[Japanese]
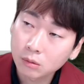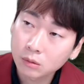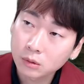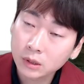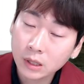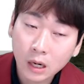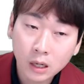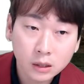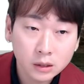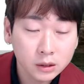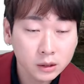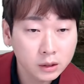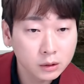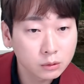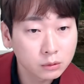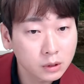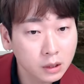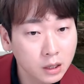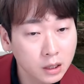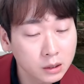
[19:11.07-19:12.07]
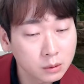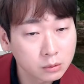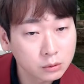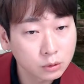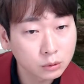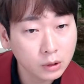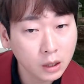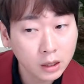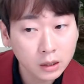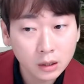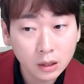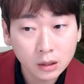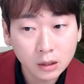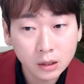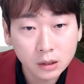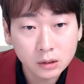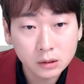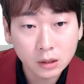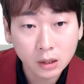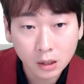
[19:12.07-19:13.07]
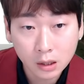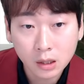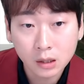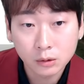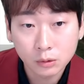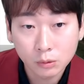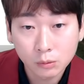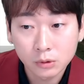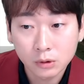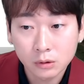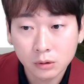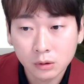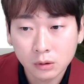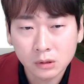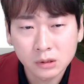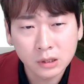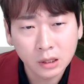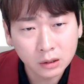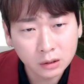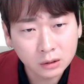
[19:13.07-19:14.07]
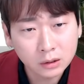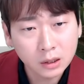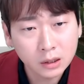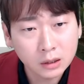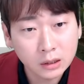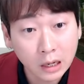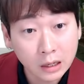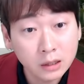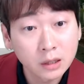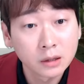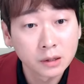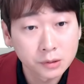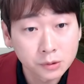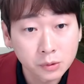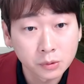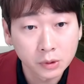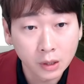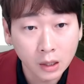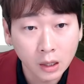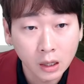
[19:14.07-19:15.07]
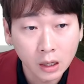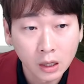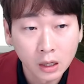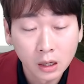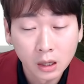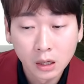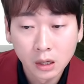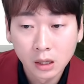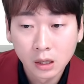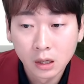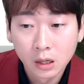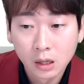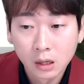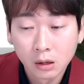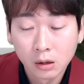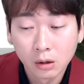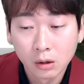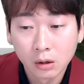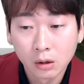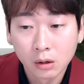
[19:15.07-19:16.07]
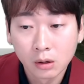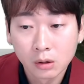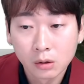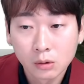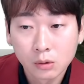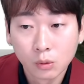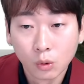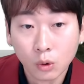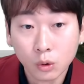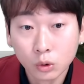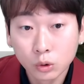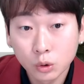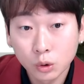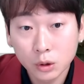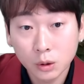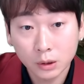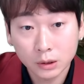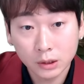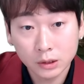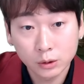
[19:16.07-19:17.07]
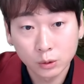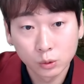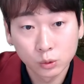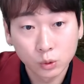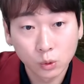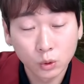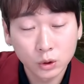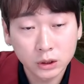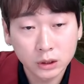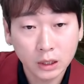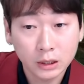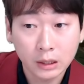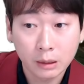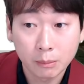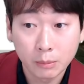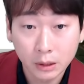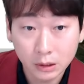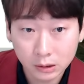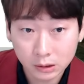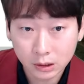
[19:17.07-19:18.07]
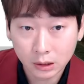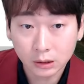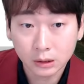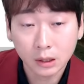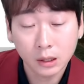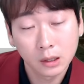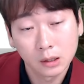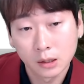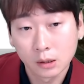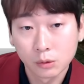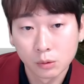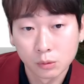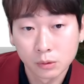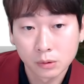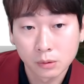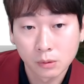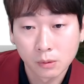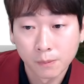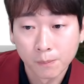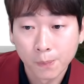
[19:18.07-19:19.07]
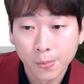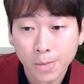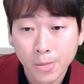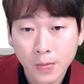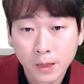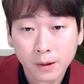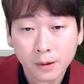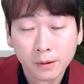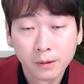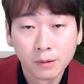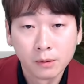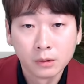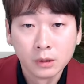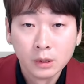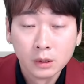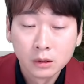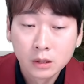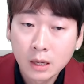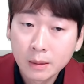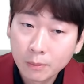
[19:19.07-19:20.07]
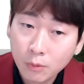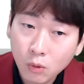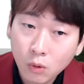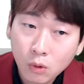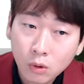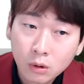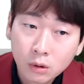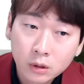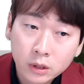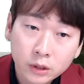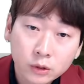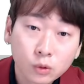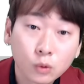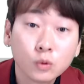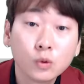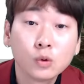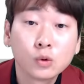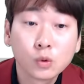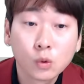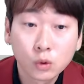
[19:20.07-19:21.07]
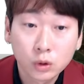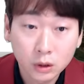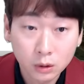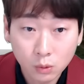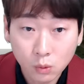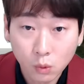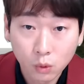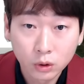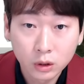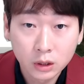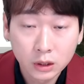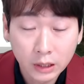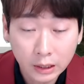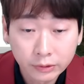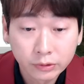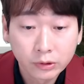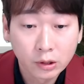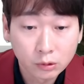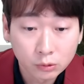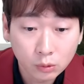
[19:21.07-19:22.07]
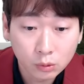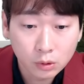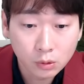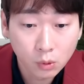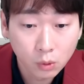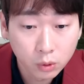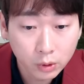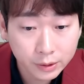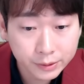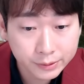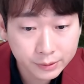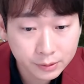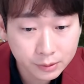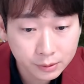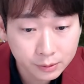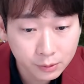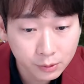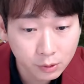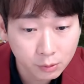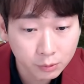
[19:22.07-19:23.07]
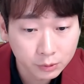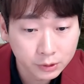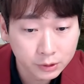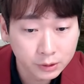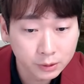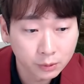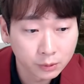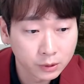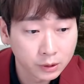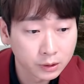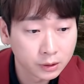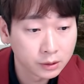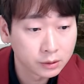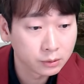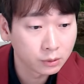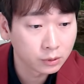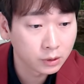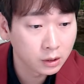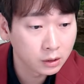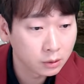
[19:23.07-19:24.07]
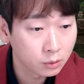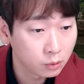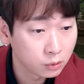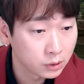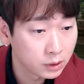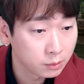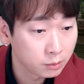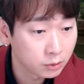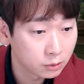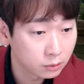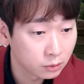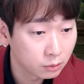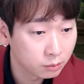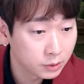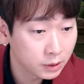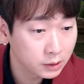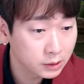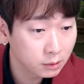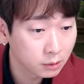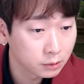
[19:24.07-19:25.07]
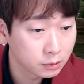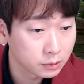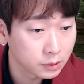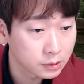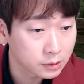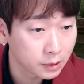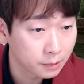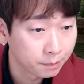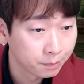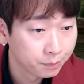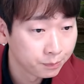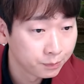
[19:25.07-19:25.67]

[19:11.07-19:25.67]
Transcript: 100位の中にもちょっと入れないんじゃないかと思うんですよ。絶対大変でしょうね。うん、本当に私の上司だったらめっちゃ大変だと思うんですよ。うん、でも、理想の上司5位になっていると。これすごい面白いですよね。日本で見ると。皆さんはどうですか？